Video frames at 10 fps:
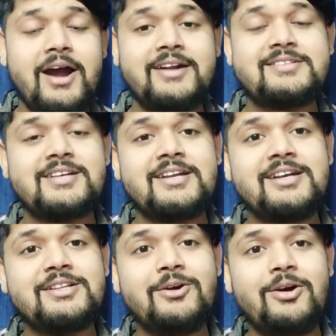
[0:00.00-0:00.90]
एंड
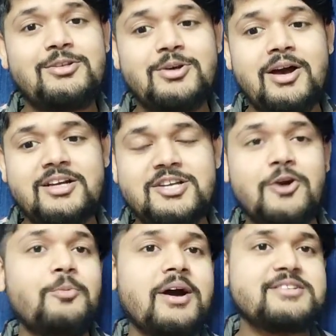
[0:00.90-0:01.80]
सनी देओल जो है
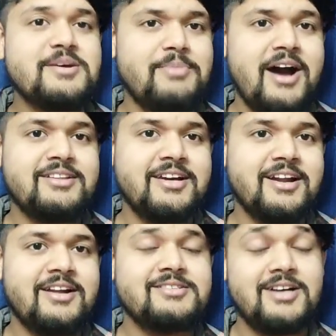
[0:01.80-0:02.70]
अक्षय कुमार से बात
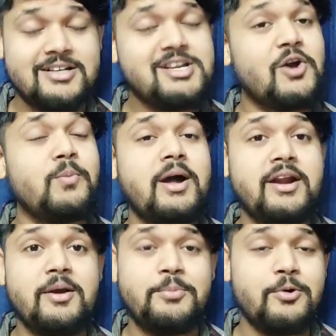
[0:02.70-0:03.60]
कर रहे हैं अक्षय
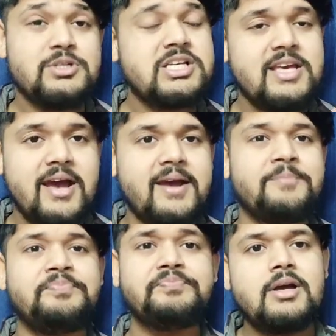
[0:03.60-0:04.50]
कुमार ने अप्रोच किया
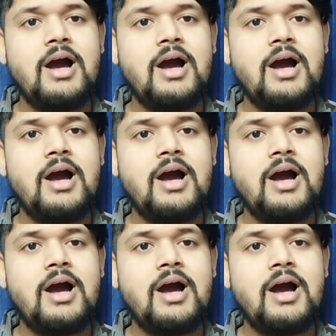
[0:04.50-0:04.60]
है